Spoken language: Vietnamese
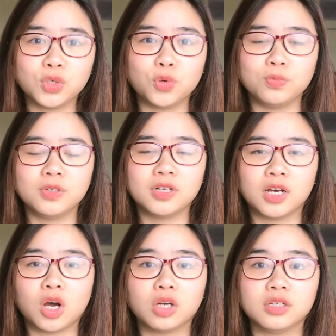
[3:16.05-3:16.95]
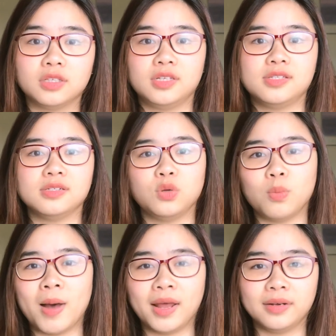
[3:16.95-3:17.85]
cũng như là con người thật sự
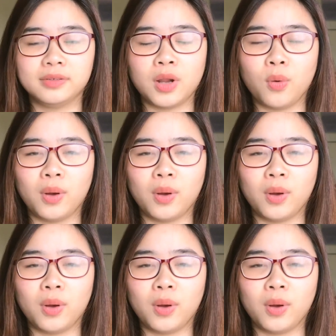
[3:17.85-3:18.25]
của bạn đầu